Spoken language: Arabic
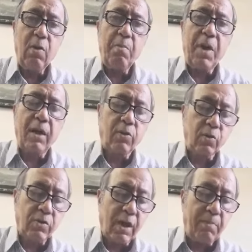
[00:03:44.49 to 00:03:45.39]
بل
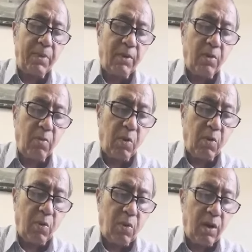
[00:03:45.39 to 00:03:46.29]
تثبط
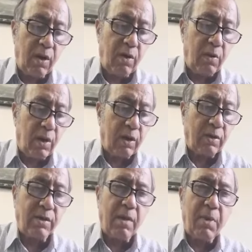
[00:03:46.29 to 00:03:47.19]
نمو
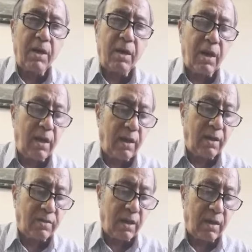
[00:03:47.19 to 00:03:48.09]
وانقسام أي
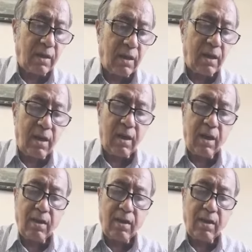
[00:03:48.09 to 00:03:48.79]
خلية سرطانية